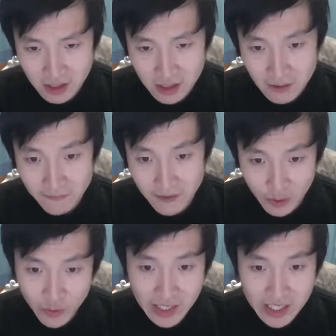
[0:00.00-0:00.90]
反
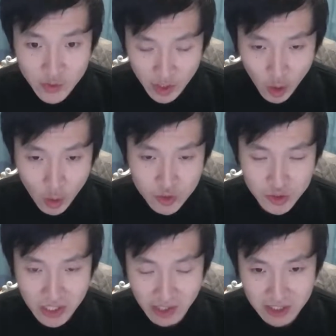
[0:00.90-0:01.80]
过来就会控制
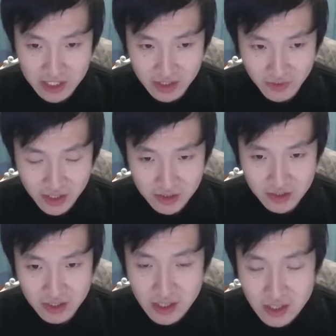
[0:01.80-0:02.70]
他们的行为，就
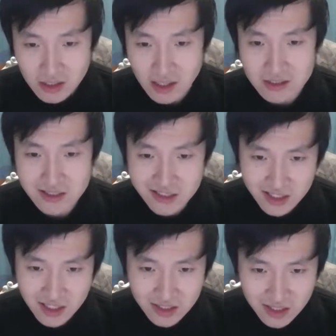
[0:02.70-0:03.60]
是他自己
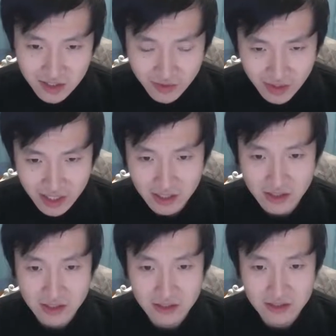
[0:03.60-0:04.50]
的行为
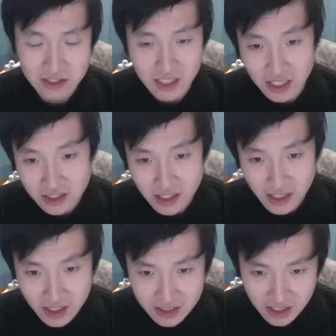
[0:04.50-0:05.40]
产生的
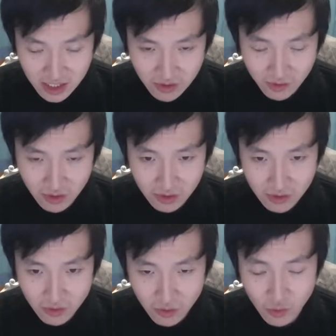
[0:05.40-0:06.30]
一个结果，
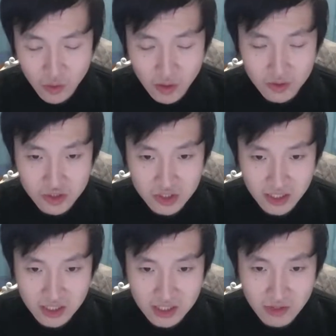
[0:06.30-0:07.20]
互动之
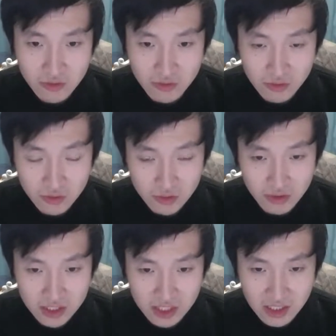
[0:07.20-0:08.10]
间相互互
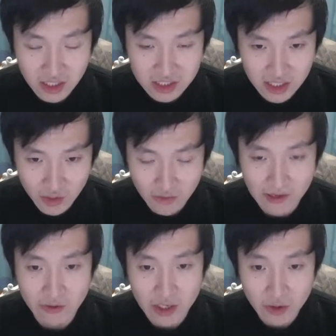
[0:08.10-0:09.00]
动产生的一个结果，反
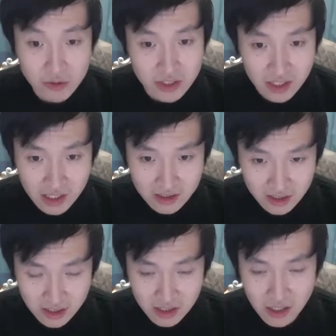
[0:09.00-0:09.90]
过来控制了他自
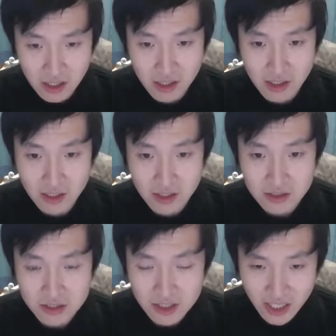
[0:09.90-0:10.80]
己
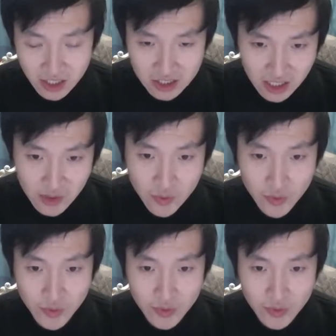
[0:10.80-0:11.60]
这个剩余。